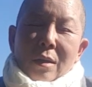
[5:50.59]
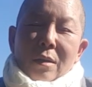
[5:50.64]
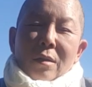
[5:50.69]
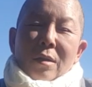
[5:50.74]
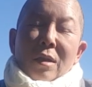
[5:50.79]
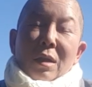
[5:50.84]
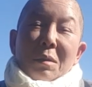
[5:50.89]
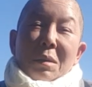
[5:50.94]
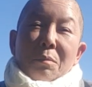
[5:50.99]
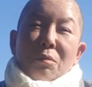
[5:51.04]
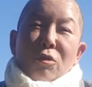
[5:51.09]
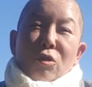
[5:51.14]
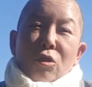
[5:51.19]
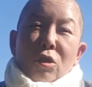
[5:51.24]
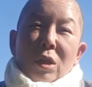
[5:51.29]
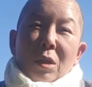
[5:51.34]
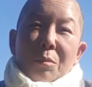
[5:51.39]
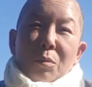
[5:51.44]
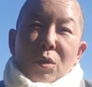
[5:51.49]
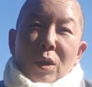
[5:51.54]
스님이
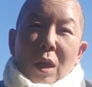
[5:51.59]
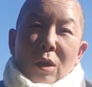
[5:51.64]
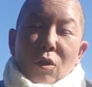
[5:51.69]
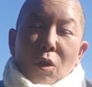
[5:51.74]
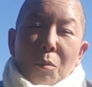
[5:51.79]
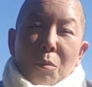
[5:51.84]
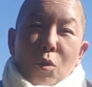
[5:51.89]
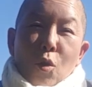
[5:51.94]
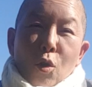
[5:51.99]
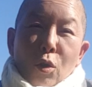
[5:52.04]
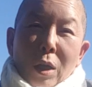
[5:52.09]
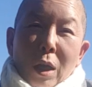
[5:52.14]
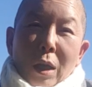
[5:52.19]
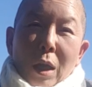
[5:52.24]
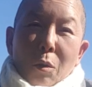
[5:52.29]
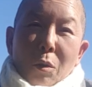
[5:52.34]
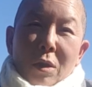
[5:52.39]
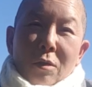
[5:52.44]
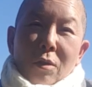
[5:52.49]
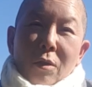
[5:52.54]
부처님보다 너무
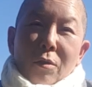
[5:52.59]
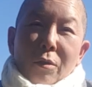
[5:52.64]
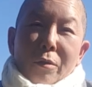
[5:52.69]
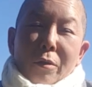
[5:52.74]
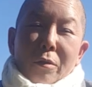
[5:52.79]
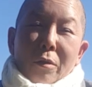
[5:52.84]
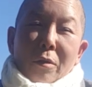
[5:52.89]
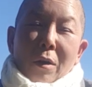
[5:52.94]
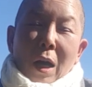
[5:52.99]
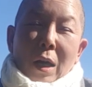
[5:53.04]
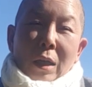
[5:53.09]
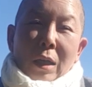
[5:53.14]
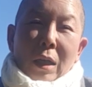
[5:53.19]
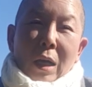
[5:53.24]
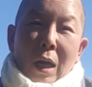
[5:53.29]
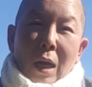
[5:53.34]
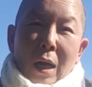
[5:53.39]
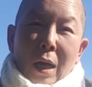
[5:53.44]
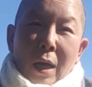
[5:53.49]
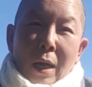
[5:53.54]
꼭대기에 있어서 그런 거
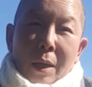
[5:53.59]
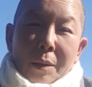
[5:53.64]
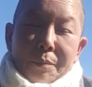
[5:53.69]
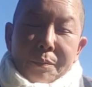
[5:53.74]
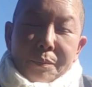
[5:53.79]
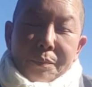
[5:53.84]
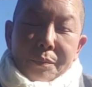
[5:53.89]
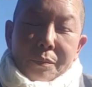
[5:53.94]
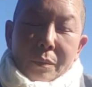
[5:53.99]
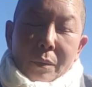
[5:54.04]
아니냐